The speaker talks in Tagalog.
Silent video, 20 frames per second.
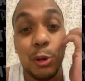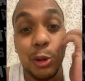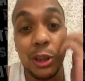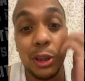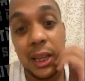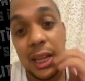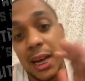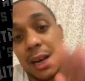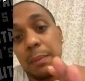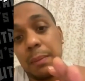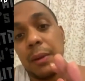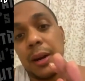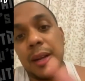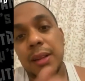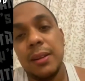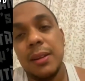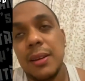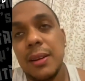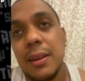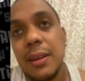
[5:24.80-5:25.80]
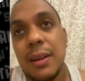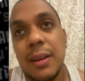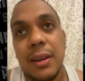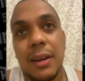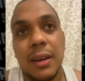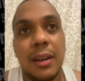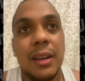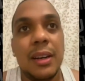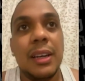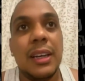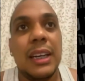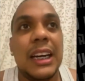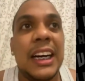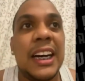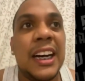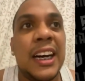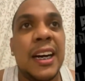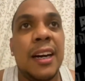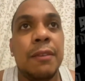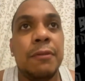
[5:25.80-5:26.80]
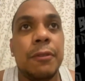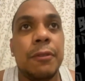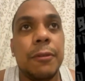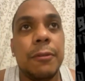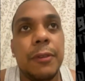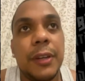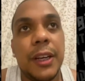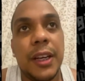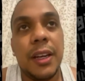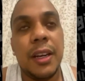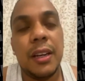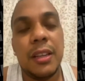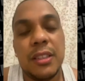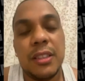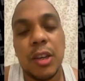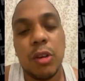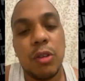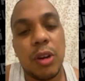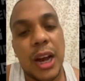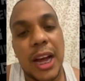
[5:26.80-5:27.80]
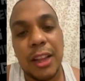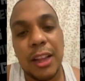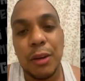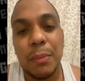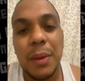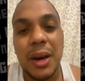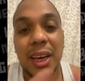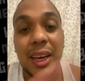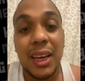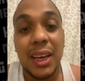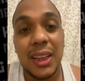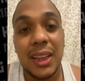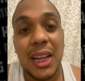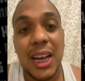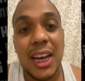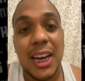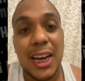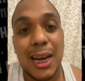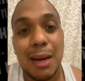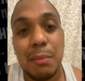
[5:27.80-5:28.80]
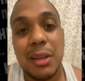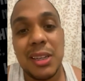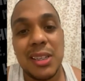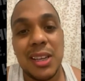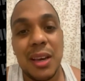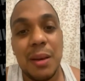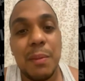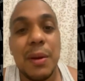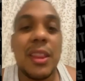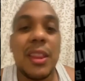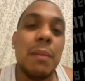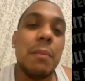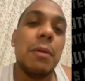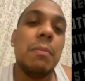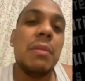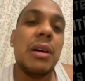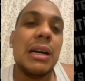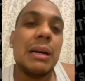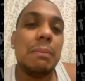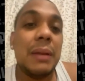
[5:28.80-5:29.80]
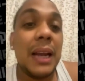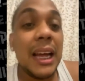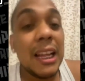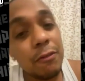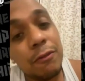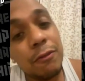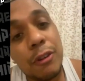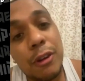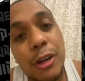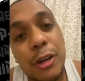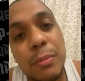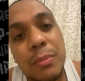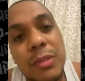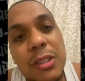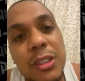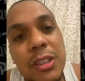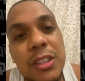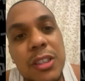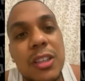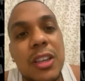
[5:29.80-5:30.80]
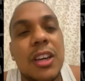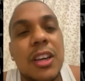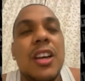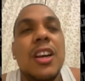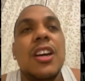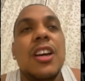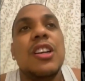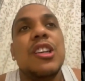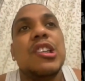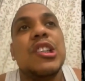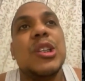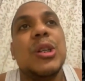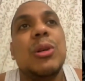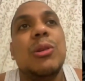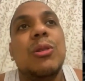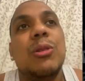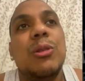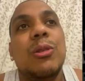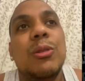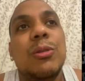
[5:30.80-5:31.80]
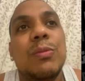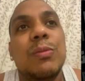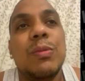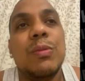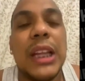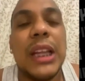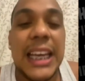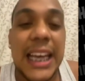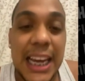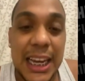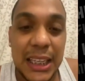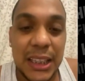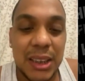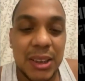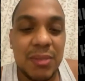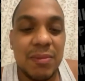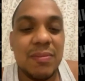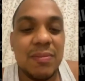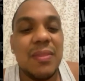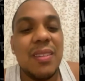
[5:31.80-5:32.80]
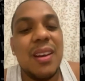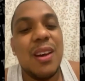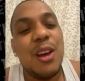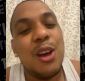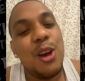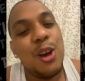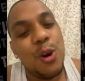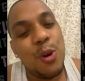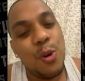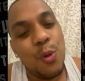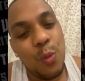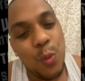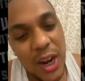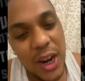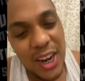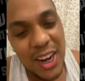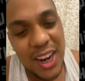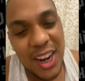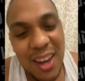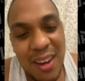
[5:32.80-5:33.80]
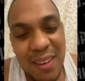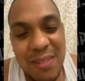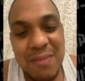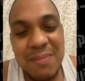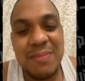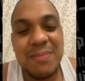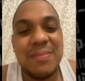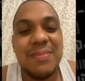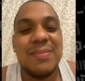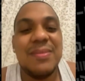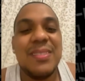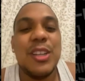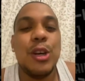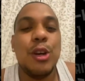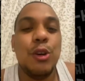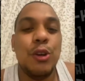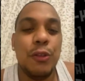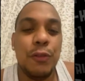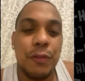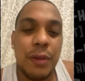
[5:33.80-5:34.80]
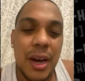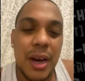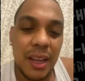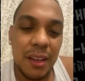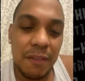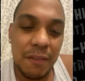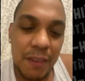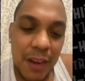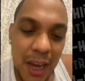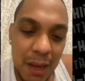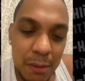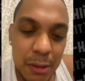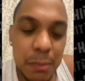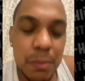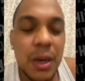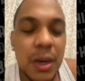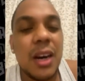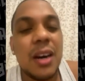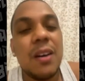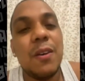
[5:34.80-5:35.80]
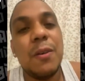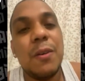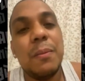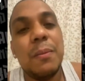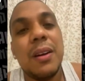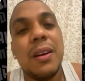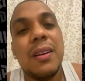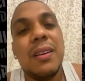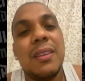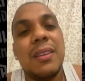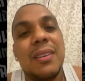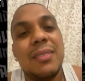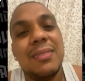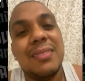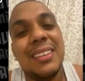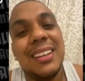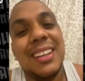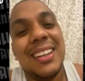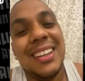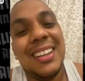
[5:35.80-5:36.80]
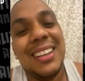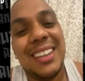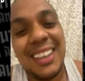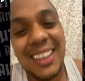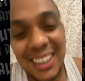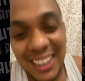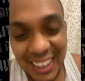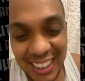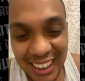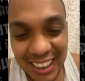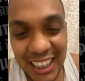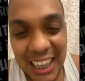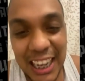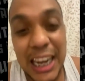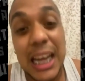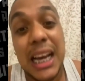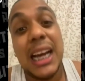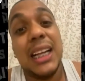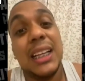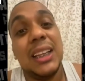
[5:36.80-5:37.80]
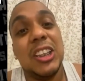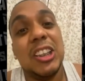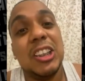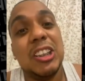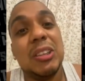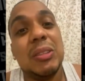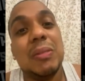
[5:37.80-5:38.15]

good luck, brother. Uh, for real, sigurado makikita ka namin sa iba't ibang mga platforms. So, yeah. One love, good fucking vibes mga kahombre ko. Ingat ang lahat.